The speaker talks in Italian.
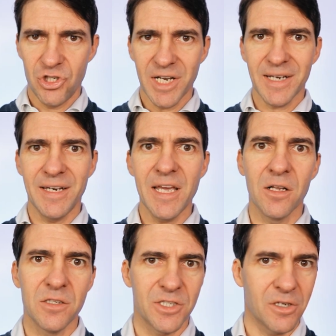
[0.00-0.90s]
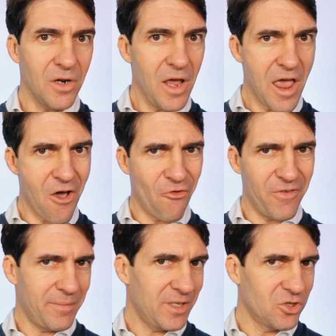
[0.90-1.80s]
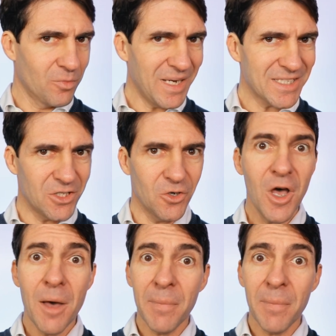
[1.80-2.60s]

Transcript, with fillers: Jack Nicholson, è ovviamente un maschio,